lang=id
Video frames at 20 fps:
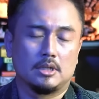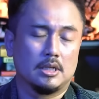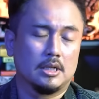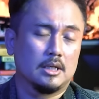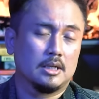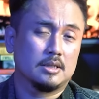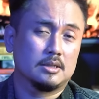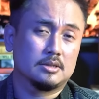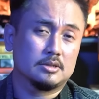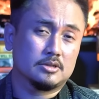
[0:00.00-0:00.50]

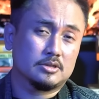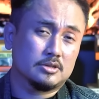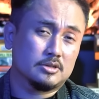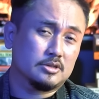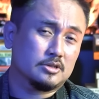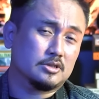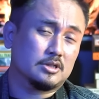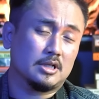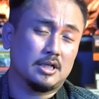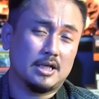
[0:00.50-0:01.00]
Dan
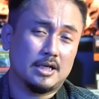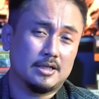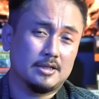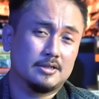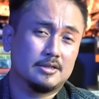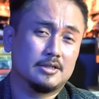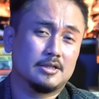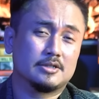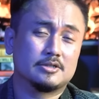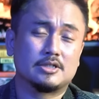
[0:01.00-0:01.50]

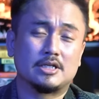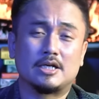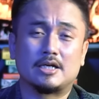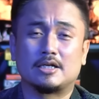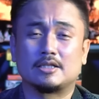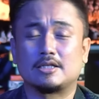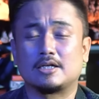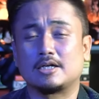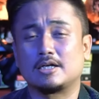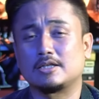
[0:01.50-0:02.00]
selain yang saya
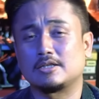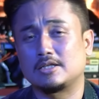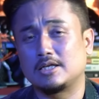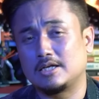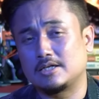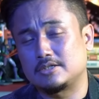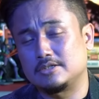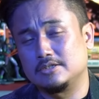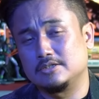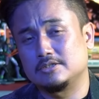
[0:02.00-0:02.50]
katakan
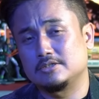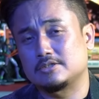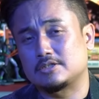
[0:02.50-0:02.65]
tadi,